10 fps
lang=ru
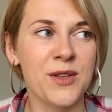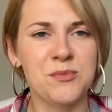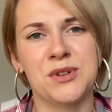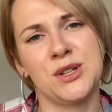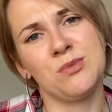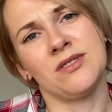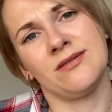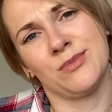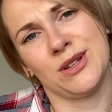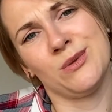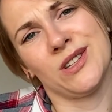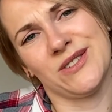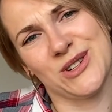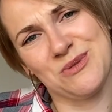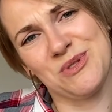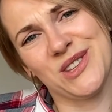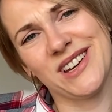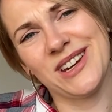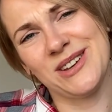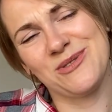Спасибо, спасибо за ваши
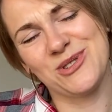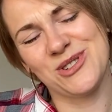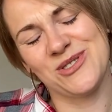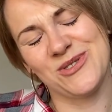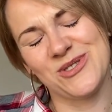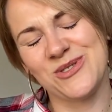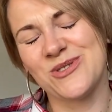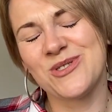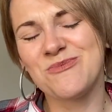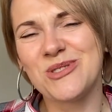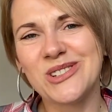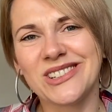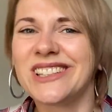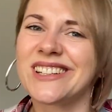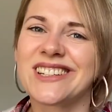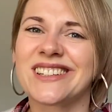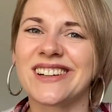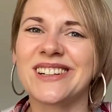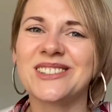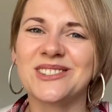комментарии, Очень-очень-очень мило. Я
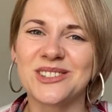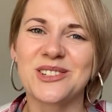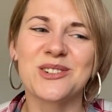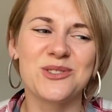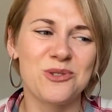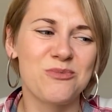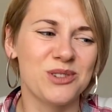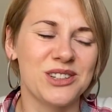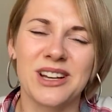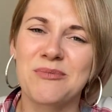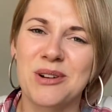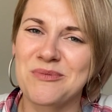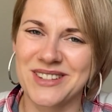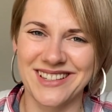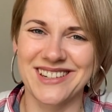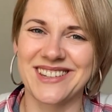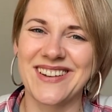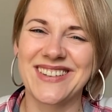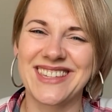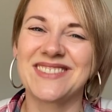читаю, очень теплые. Я прям
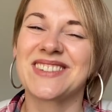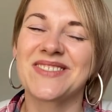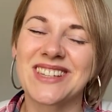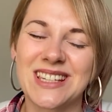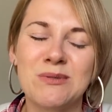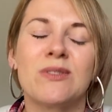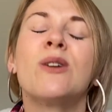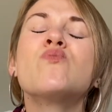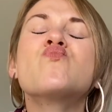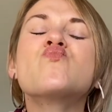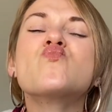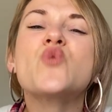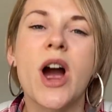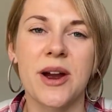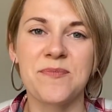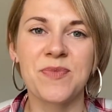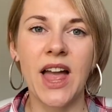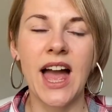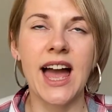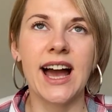наслаждаюсь. Спасибо вам.
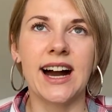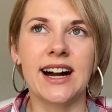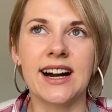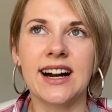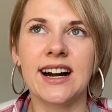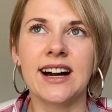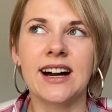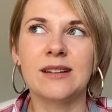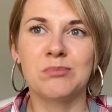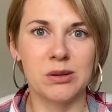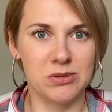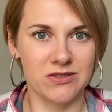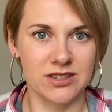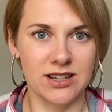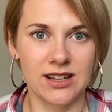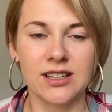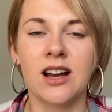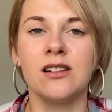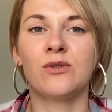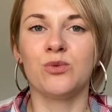А, подписывайтесь на
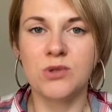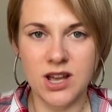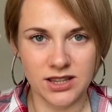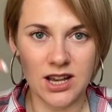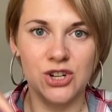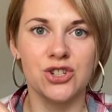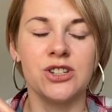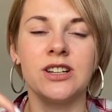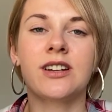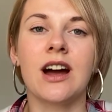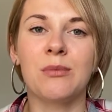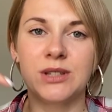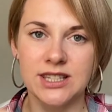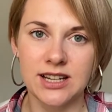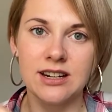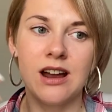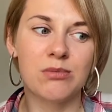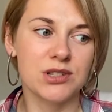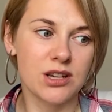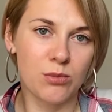канал. У меня также Телеграм,
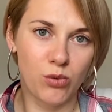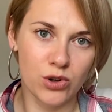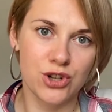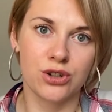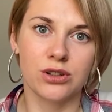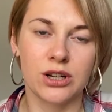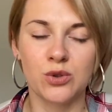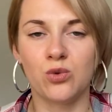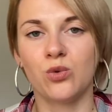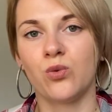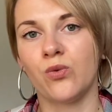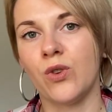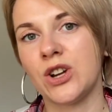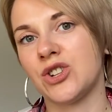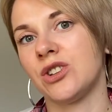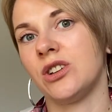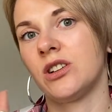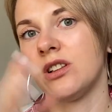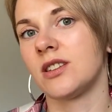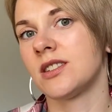Инстаграм, где я больше даю важной
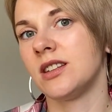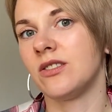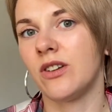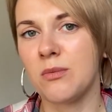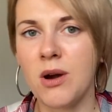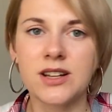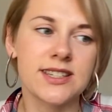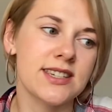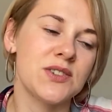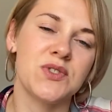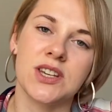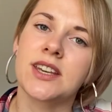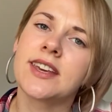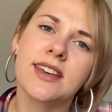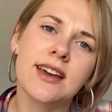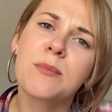классной информации, всякие